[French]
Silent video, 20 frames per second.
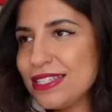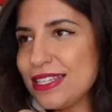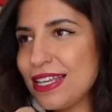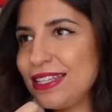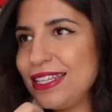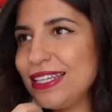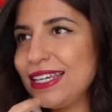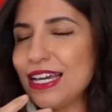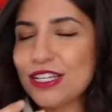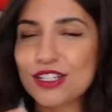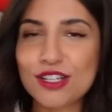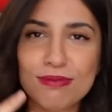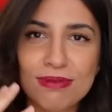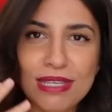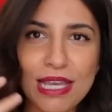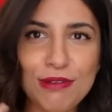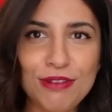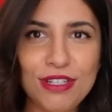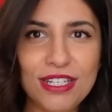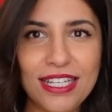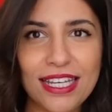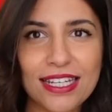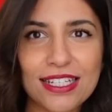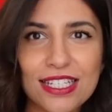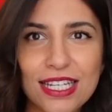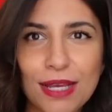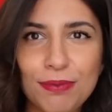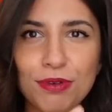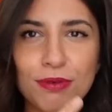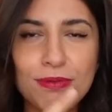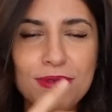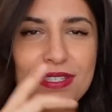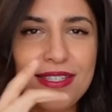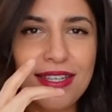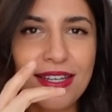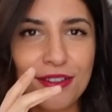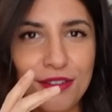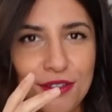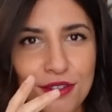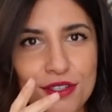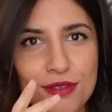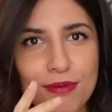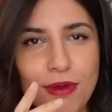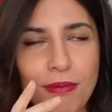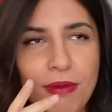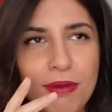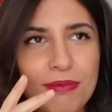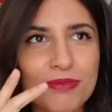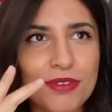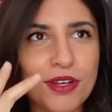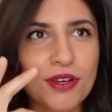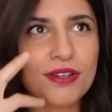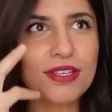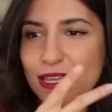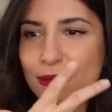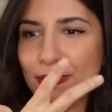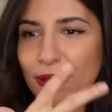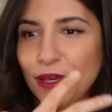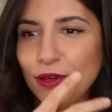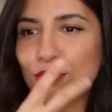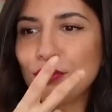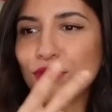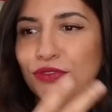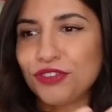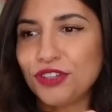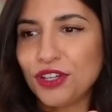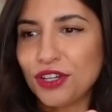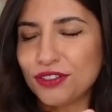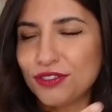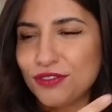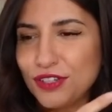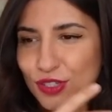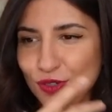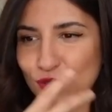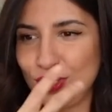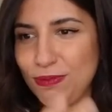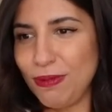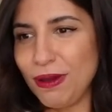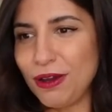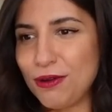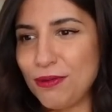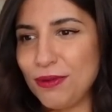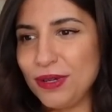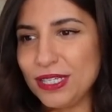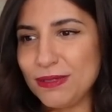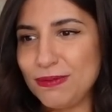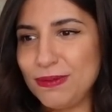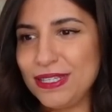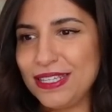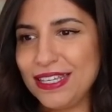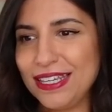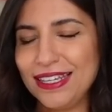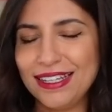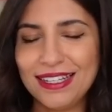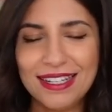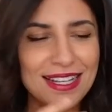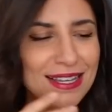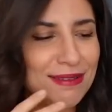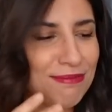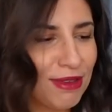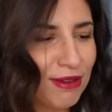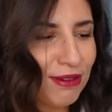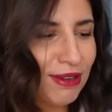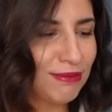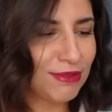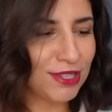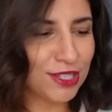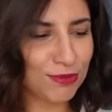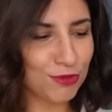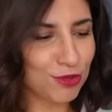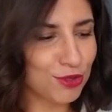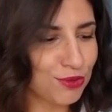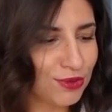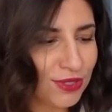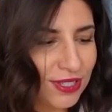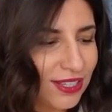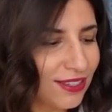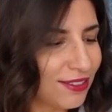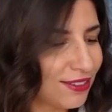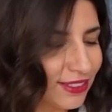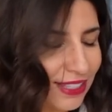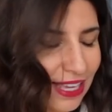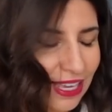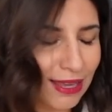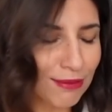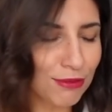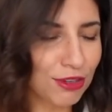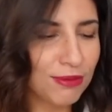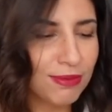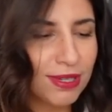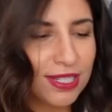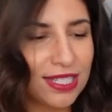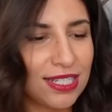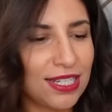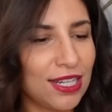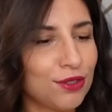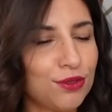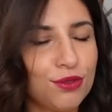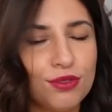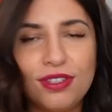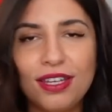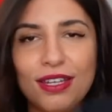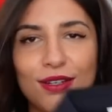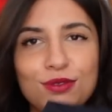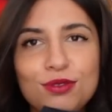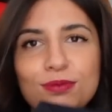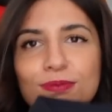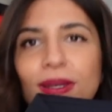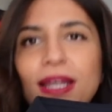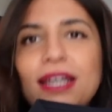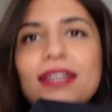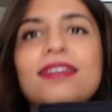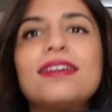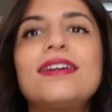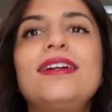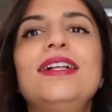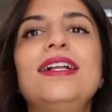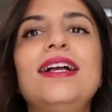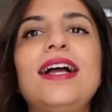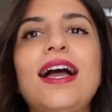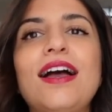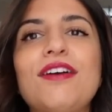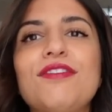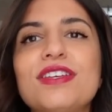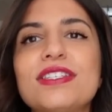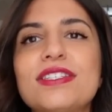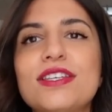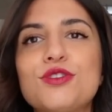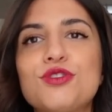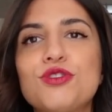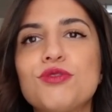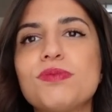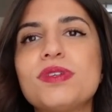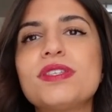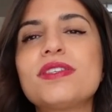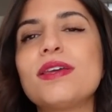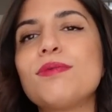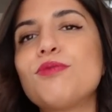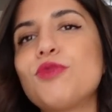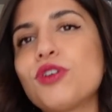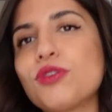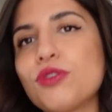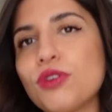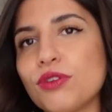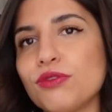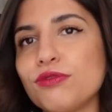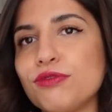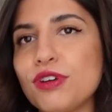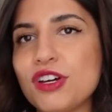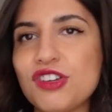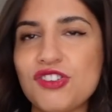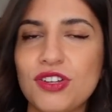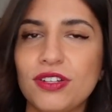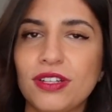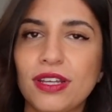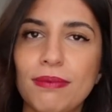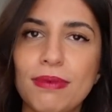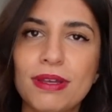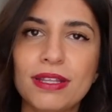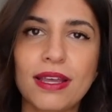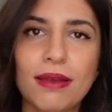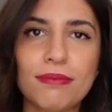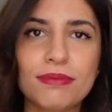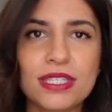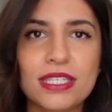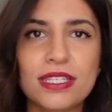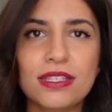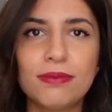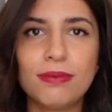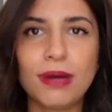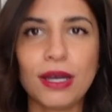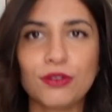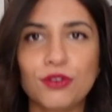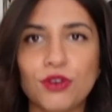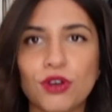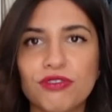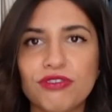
Ça dégage comme ça une énergie un peu mystérieuse mais en même temps hyper confiante, enfin je sais pas comment expliquer. Mais ouais, mais je me suis carrément imaginé un total look black avec cette chemise. Et moi encore une fois, je viendrai mettre un petit débardeur